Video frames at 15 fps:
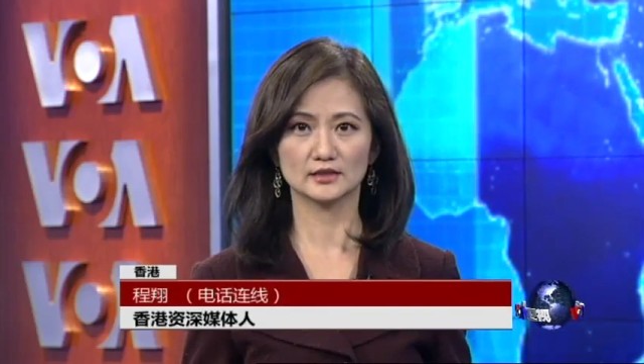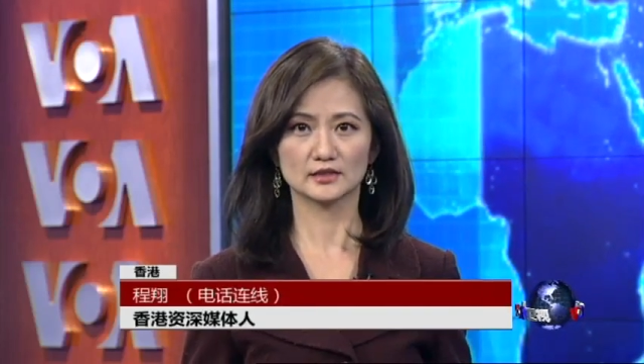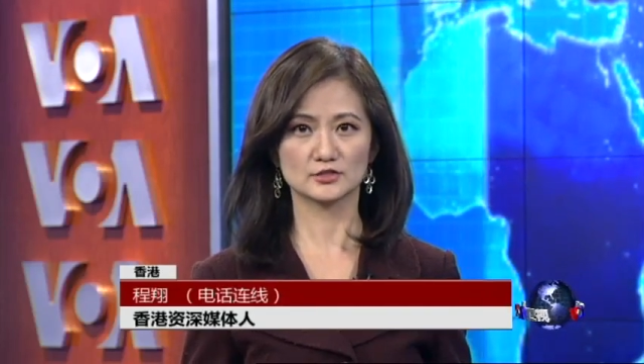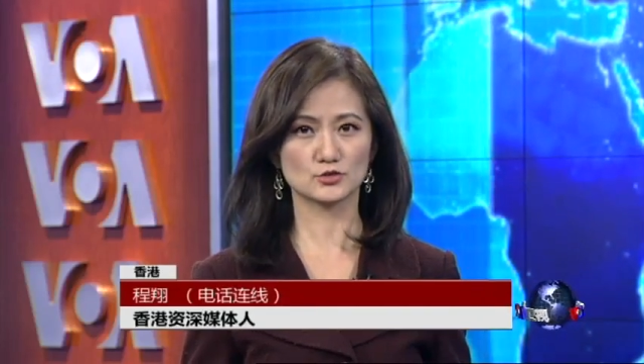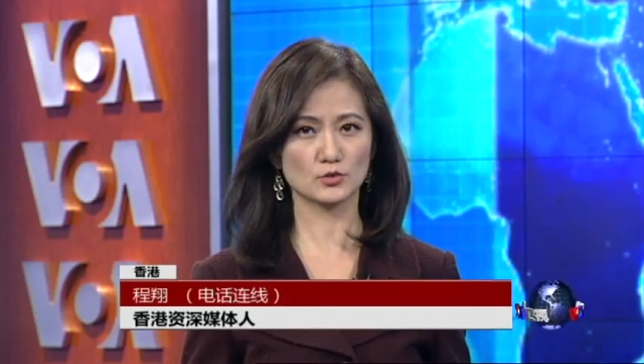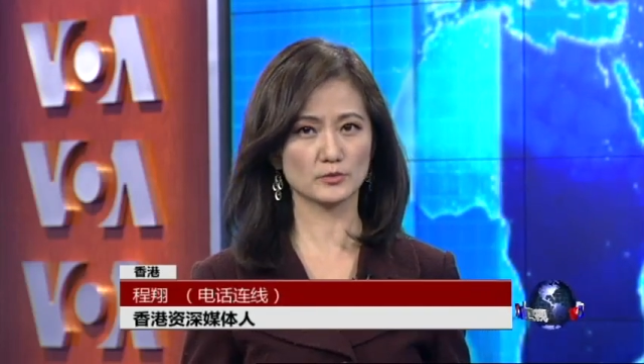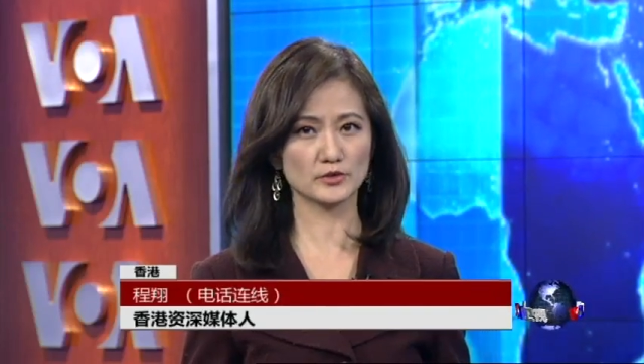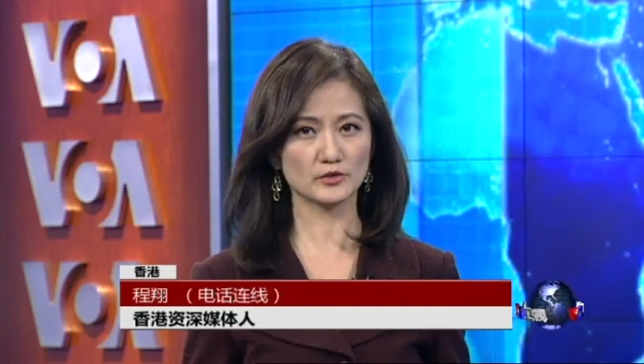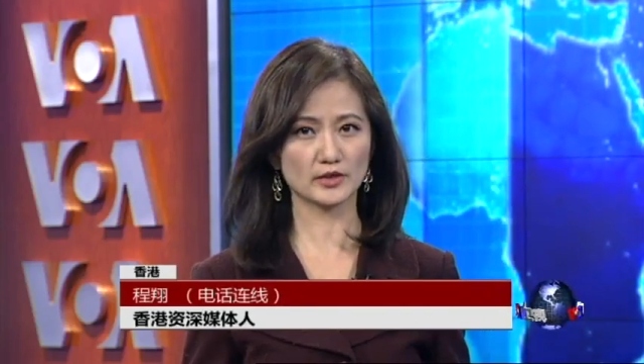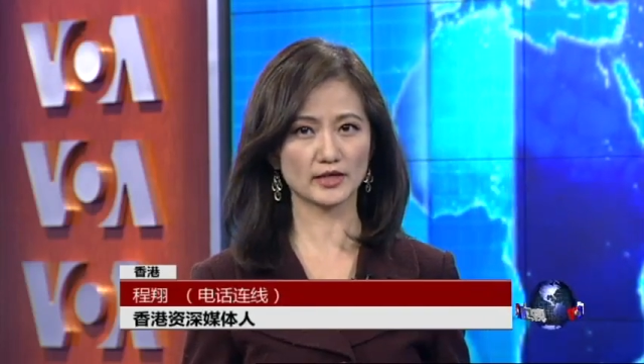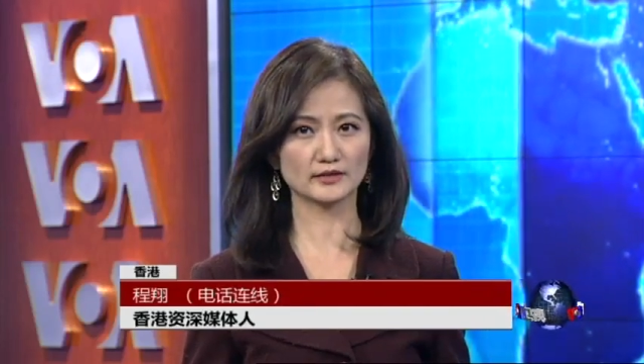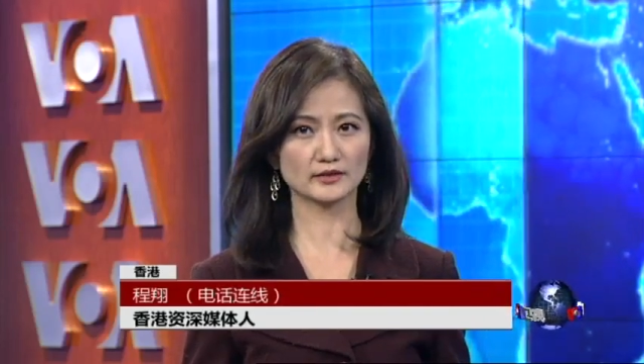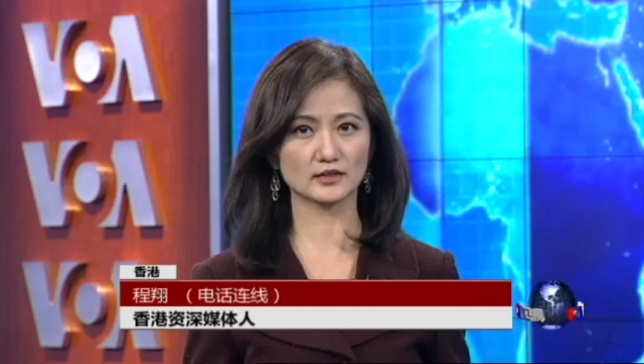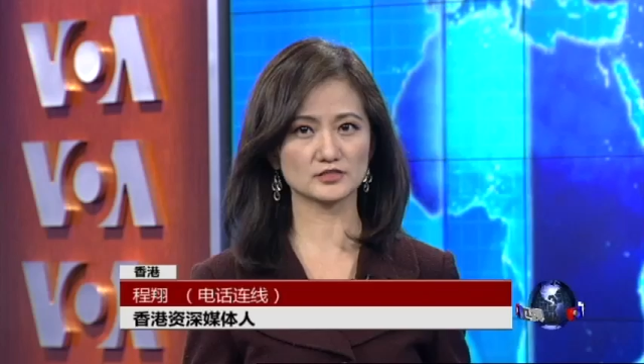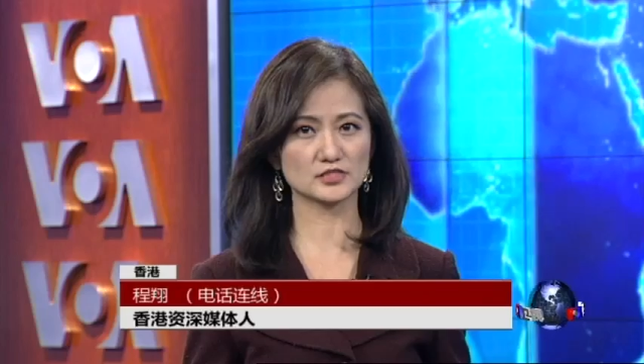可是我们又
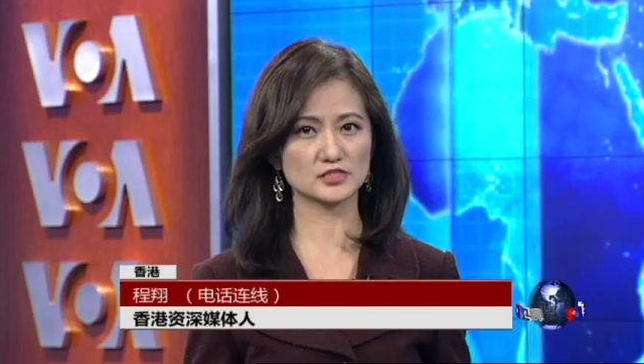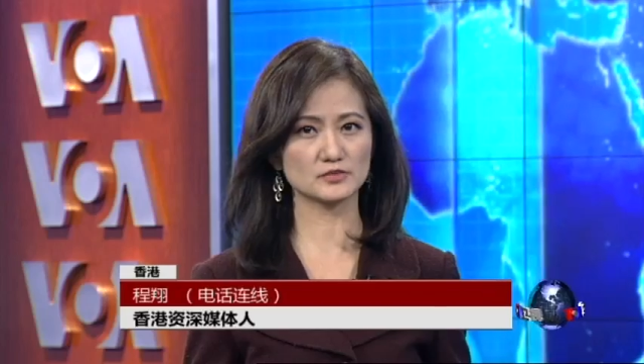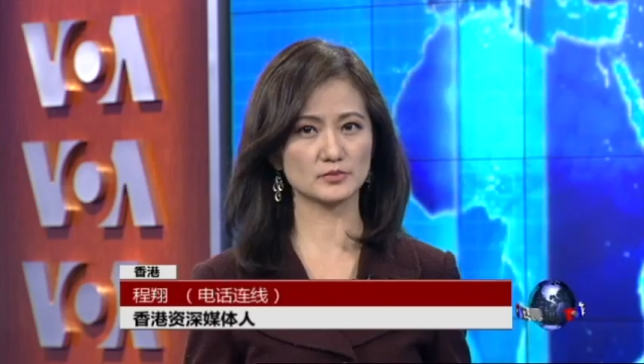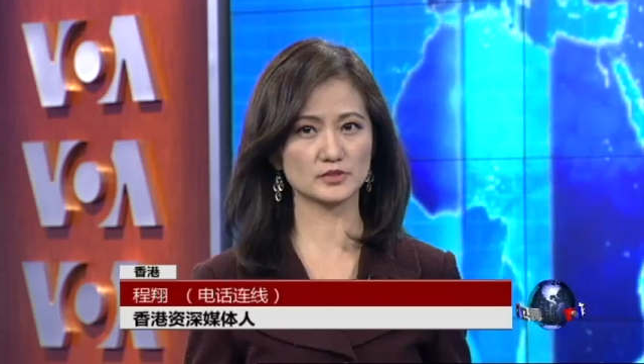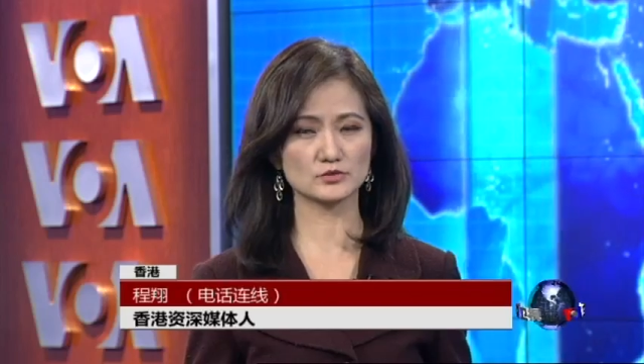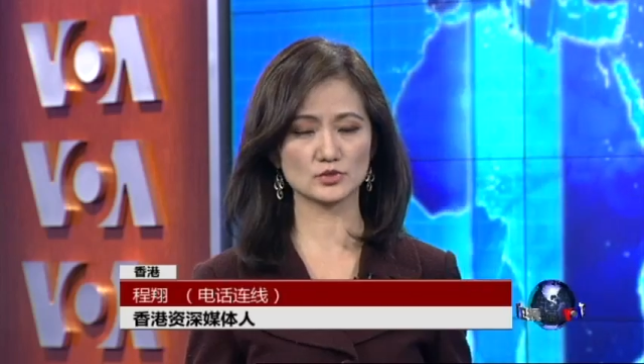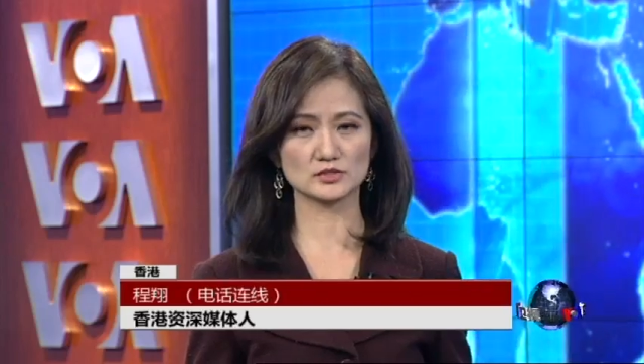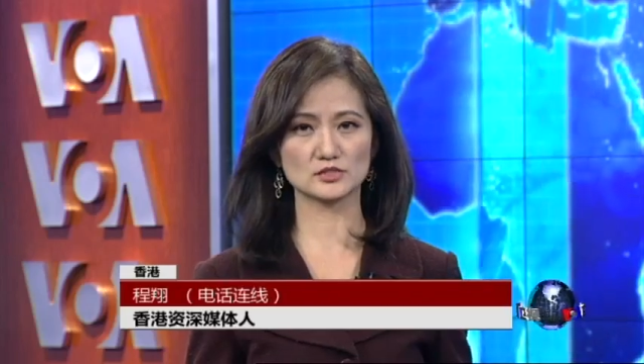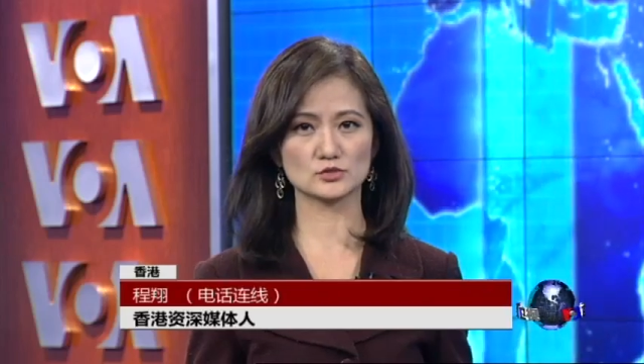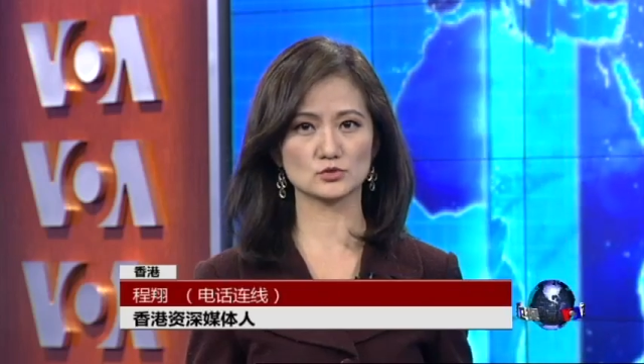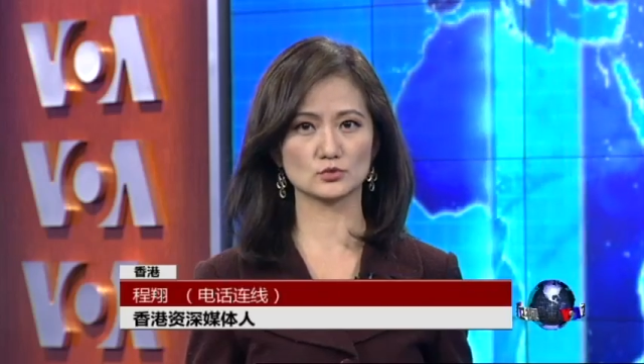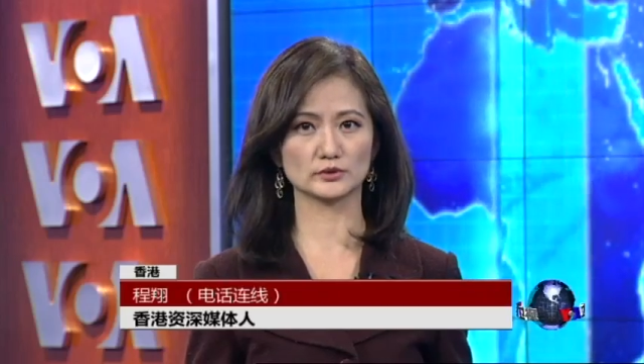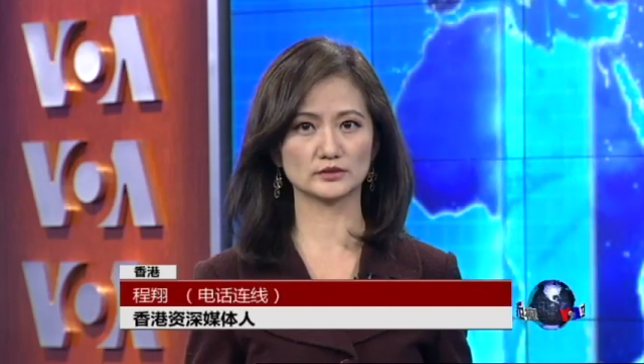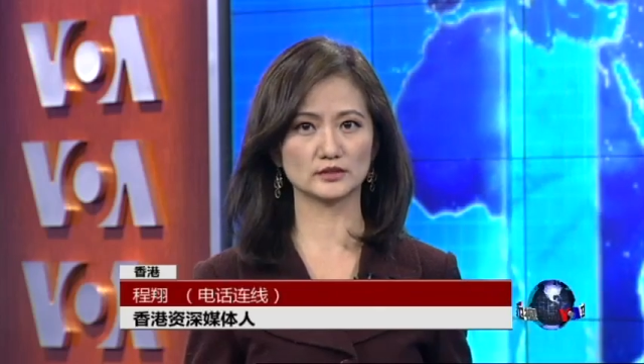看到习近平最近锁